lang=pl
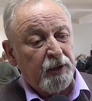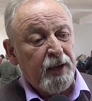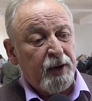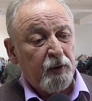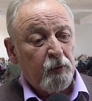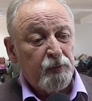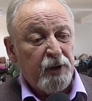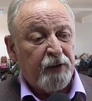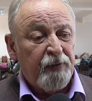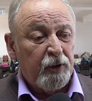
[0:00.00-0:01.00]
Darią
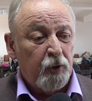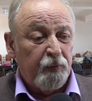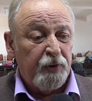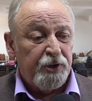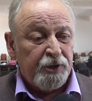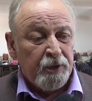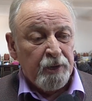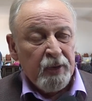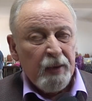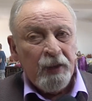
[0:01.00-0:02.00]
Niechwiadowicz,
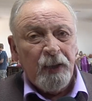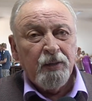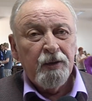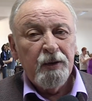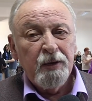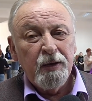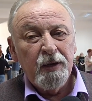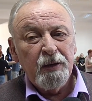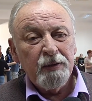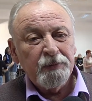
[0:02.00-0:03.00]

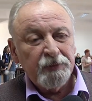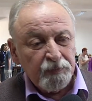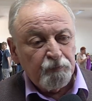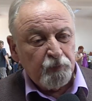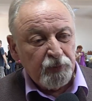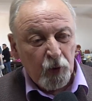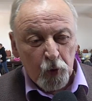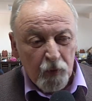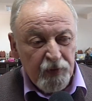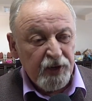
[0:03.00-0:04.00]
y,
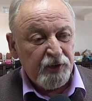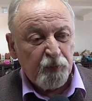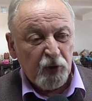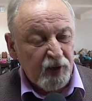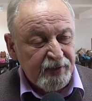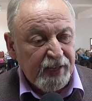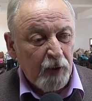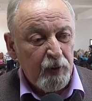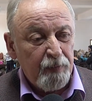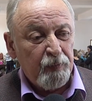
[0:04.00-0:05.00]
również
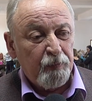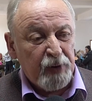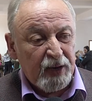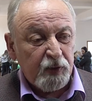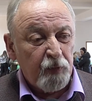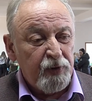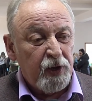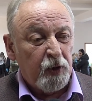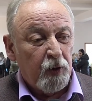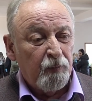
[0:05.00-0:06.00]
pozostałym
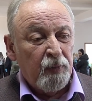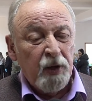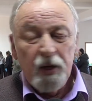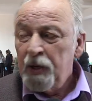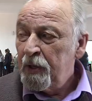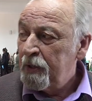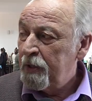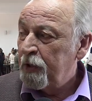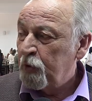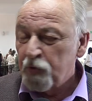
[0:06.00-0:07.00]
pracownikom,
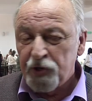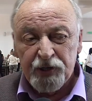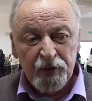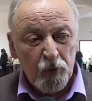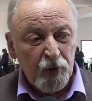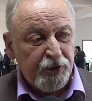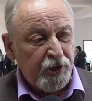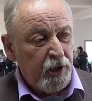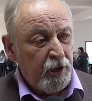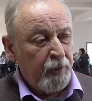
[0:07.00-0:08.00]
y, którzy się
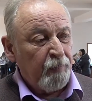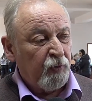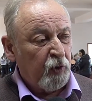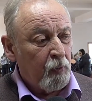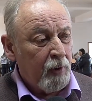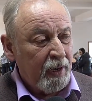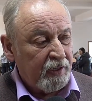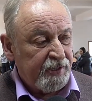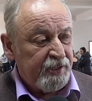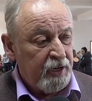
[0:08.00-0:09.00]
włączyli w tą
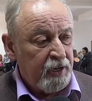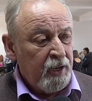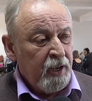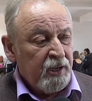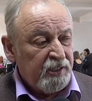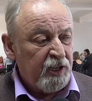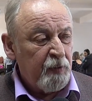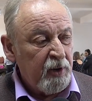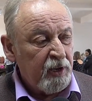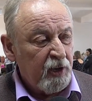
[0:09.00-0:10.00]
akcję z
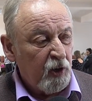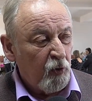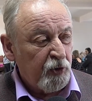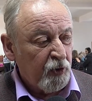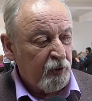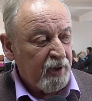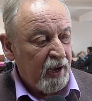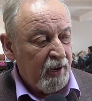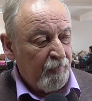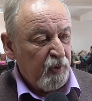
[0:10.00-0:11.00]
Gminnego
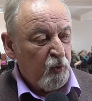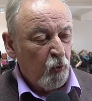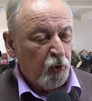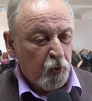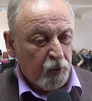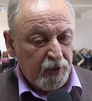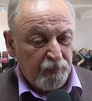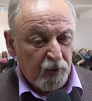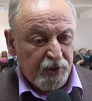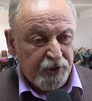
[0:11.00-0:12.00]
Ośrodka Kultury
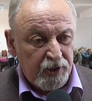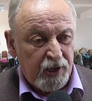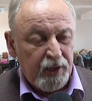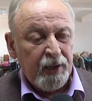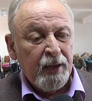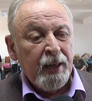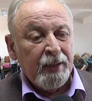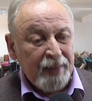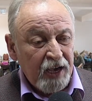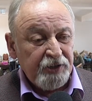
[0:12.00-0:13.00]
w Olszynie.
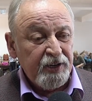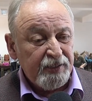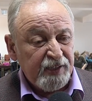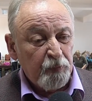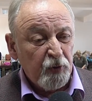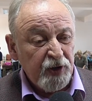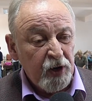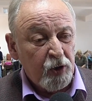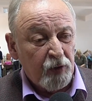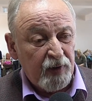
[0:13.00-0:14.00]
Także chcę
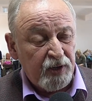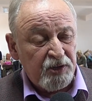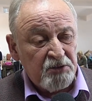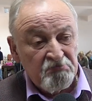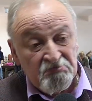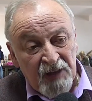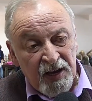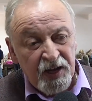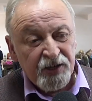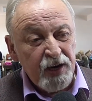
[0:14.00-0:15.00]
podziękować.
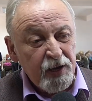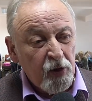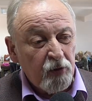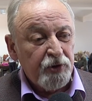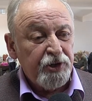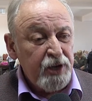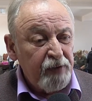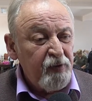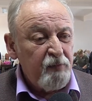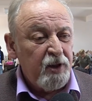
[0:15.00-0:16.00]
Jeżeli kogoś nie
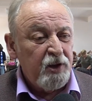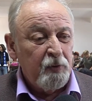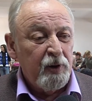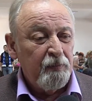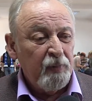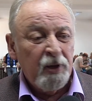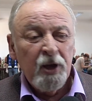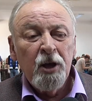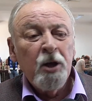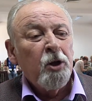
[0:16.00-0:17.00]
wymieniłem,
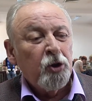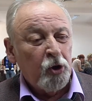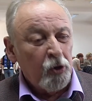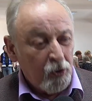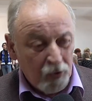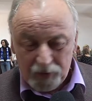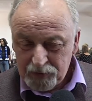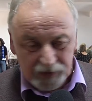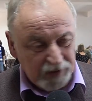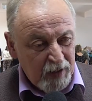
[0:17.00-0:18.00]
to
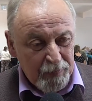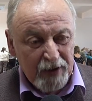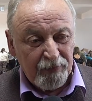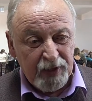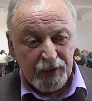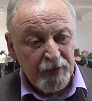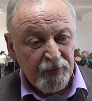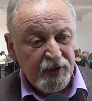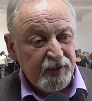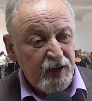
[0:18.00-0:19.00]
naprawdę tym
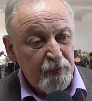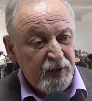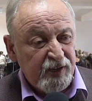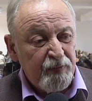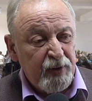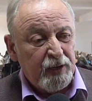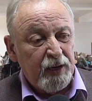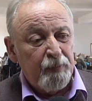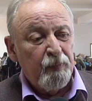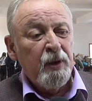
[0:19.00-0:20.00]
wszystkim
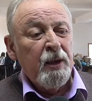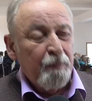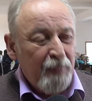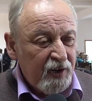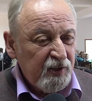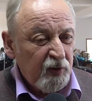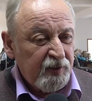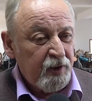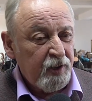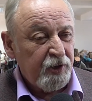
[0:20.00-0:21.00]
bezimiennym bardzo
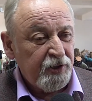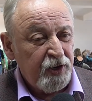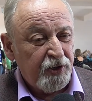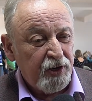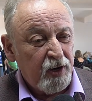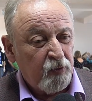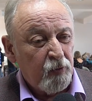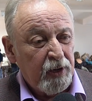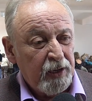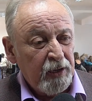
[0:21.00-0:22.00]
serdecznie
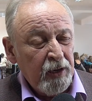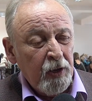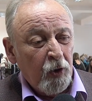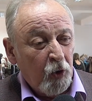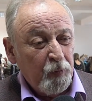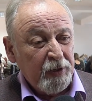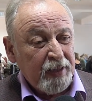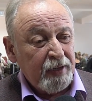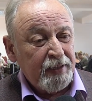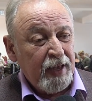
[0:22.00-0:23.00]
dziękuję. Oby
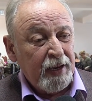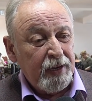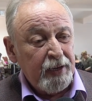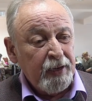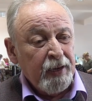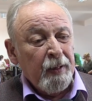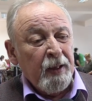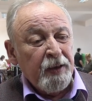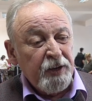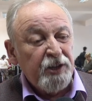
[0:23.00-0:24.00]
tak dalej
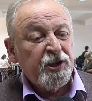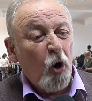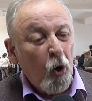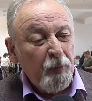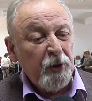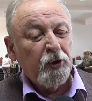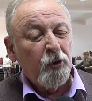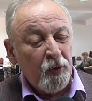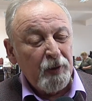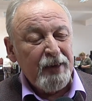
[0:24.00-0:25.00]
i oby
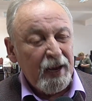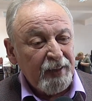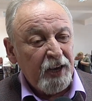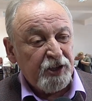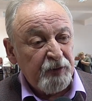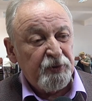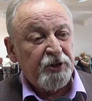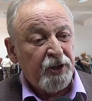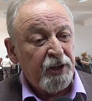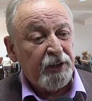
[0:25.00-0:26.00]
to jak
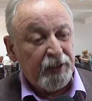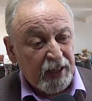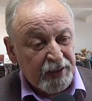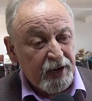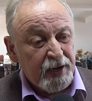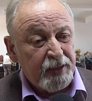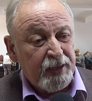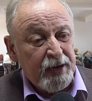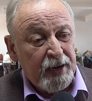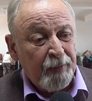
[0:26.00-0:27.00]
najszybciej ta
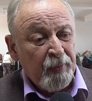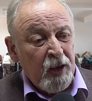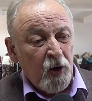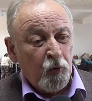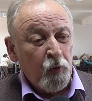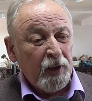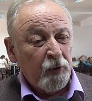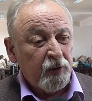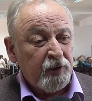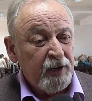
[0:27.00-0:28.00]
tragedia, która
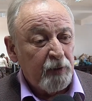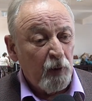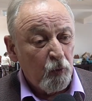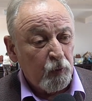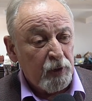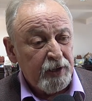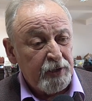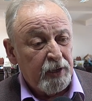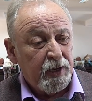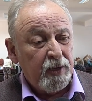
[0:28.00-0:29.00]
dotknęła
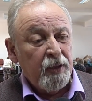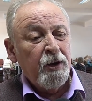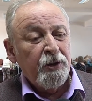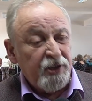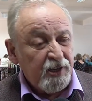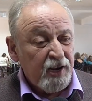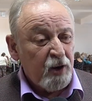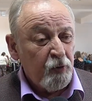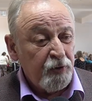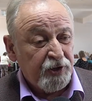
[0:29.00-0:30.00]
Ukrainę, się
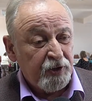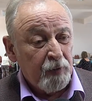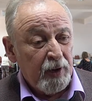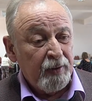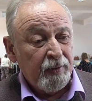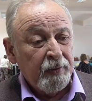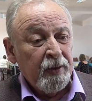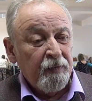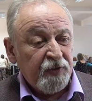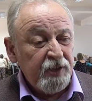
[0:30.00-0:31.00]
zakończyła.
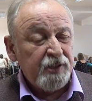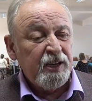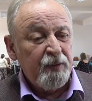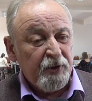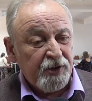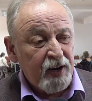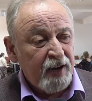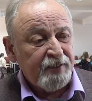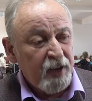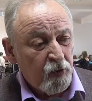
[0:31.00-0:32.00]
Wszystkim jeszcze
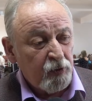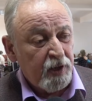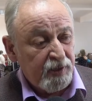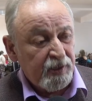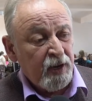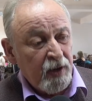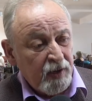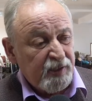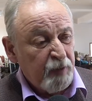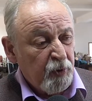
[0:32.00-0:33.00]
raz na koniec
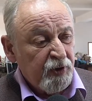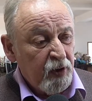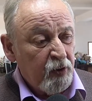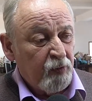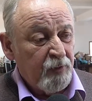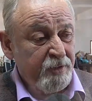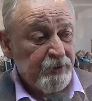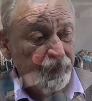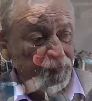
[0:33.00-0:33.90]
chcę podziękować.